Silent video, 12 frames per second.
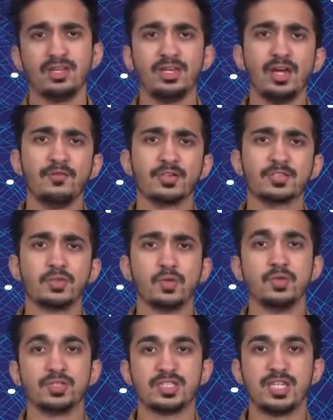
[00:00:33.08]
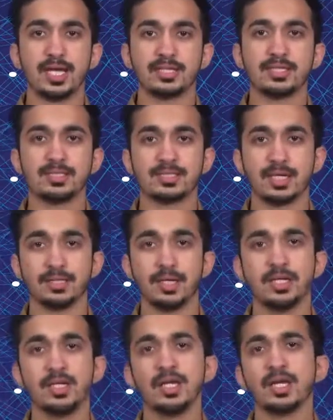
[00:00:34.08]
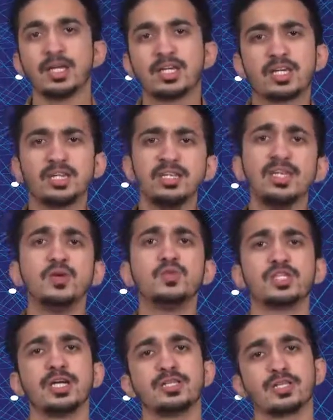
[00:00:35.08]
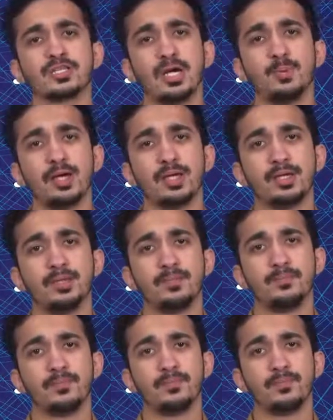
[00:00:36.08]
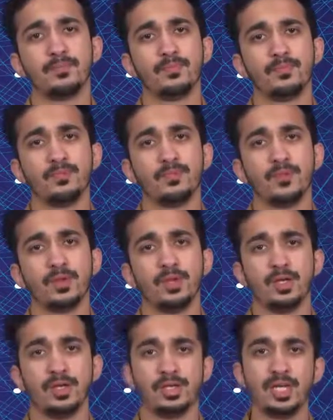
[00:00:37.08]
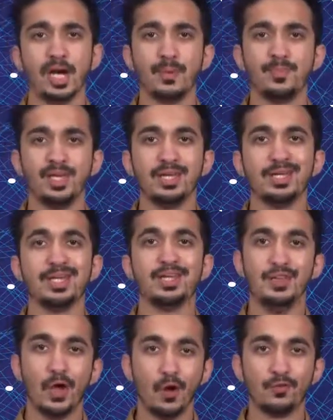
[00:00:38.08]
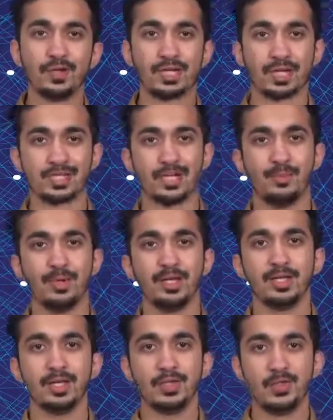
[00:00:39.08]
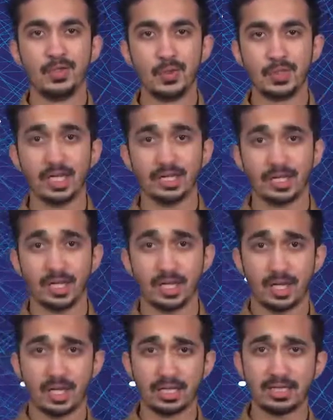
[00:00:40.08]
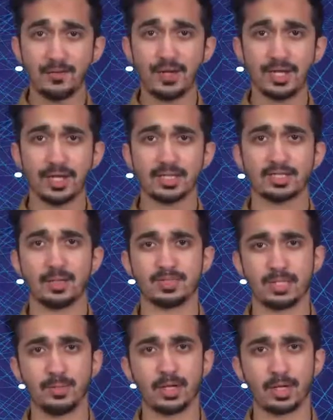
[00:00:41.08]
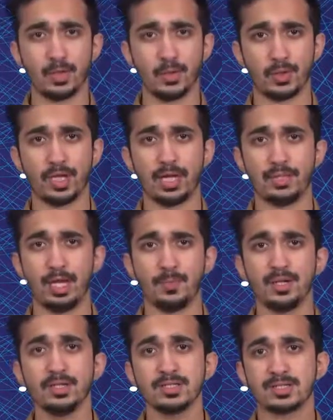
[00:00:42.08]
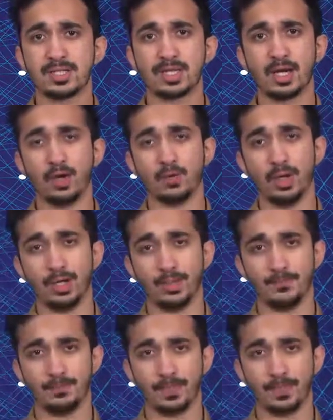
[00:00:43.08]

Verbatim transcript: यह वस्तु ज्यादा से ज्यादा कितनी ऊंचाई तक जा पाएगी यह आपने नौवीं कक्षा में न्यूटन के गति विषयक समीकरणों के आधार पर सीखा हुआ है